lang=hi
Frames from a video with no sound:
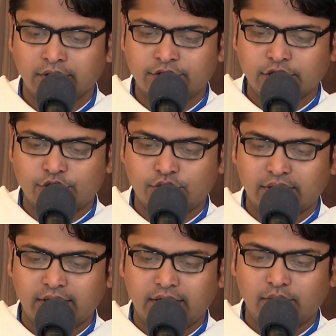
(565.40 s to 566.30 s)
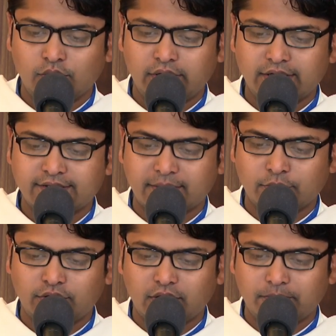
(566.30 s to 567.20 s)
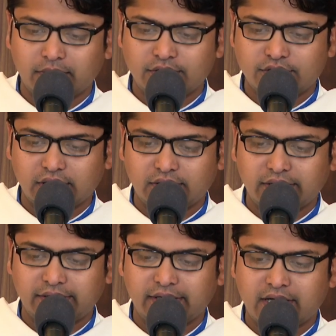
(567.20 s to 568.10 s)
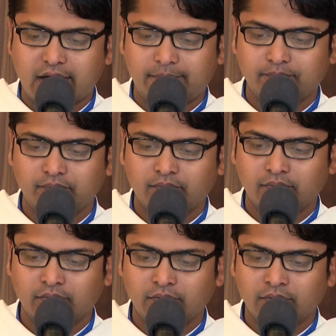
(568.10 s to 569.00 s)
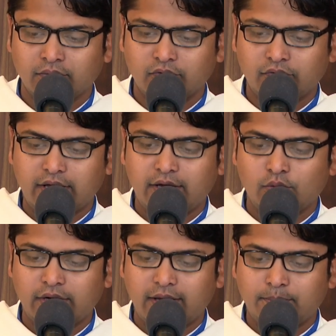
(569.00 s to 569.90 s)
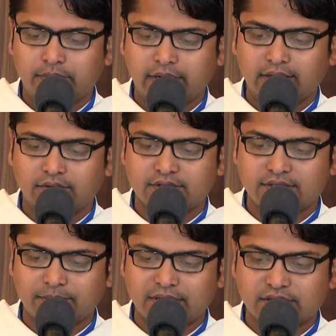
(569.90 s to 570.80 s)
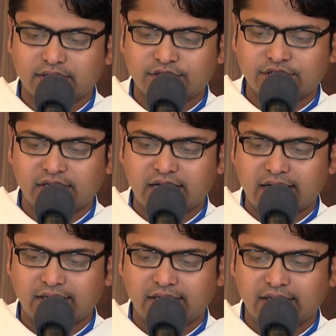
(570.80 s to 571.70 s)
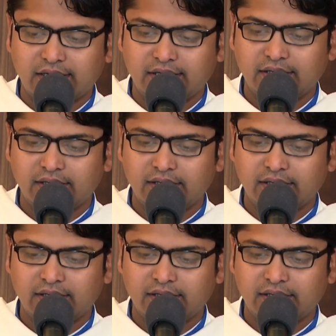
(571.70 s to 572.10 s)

शिष्य ने उन्हें समुद्र पर चलते देखा वे उन्हें प्रेत समझकर चिल्लाने लगे